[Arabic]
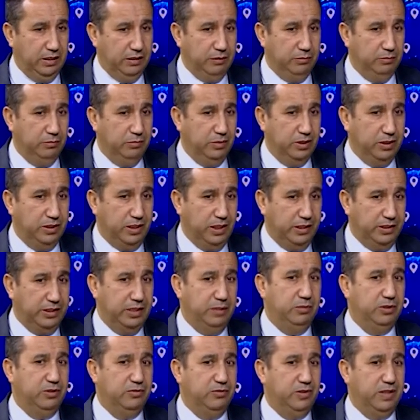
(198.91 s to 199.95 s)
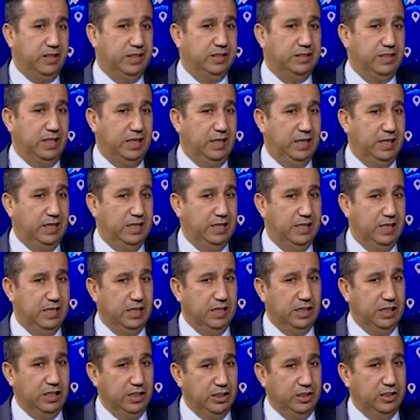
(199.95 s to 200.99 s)
ما تعتمدش فقط على
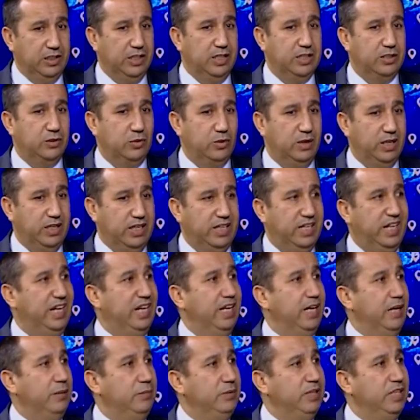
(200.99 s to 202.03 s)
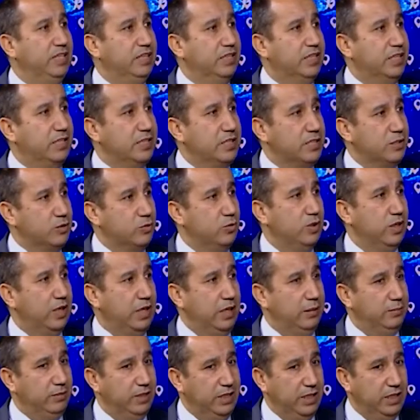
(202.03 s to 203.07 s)
الانتاج ولكن على عمليه التسويق
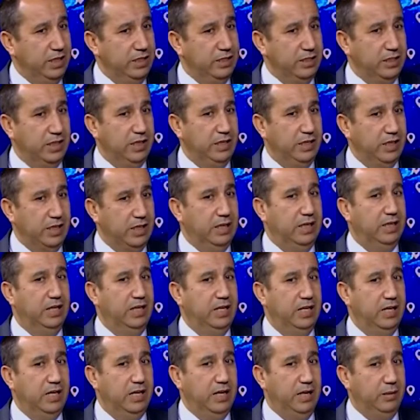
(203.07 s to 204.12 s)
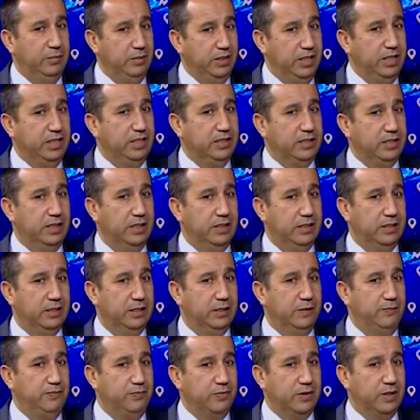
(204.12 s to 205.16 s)
عمليه النقل عمليه
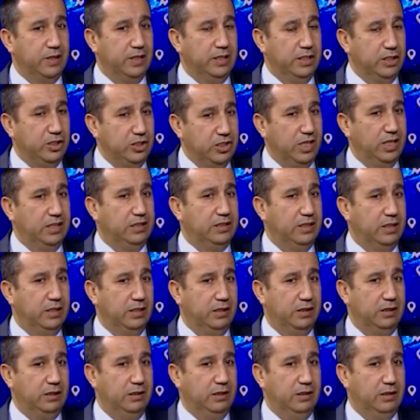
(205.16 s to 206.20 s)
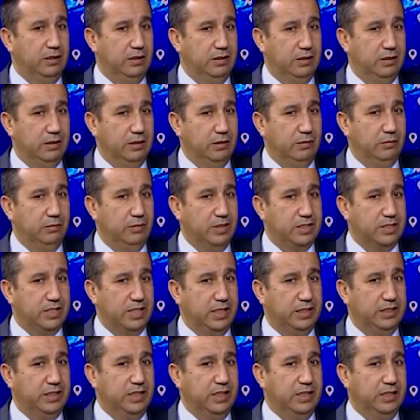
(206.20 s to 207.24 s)
ايجاد
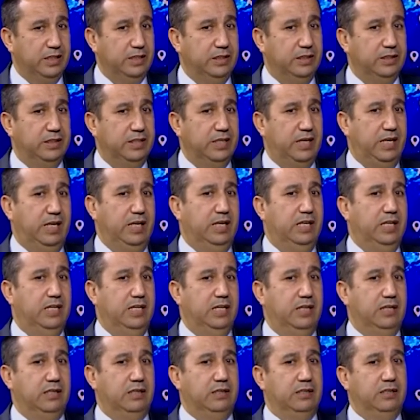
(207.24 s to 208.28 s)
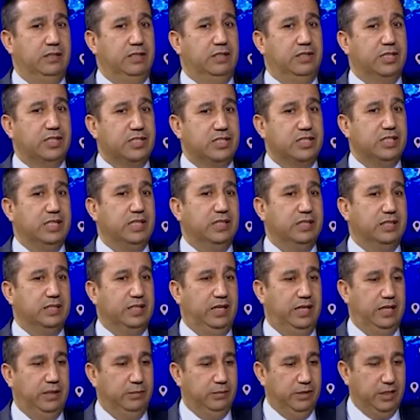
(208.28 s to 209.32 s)
المصادر نتاع التصدير
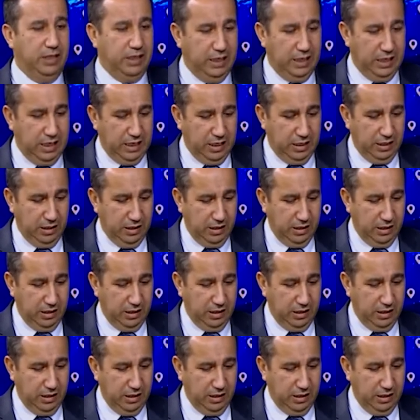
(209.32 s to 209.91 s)
نتاعنا من خلال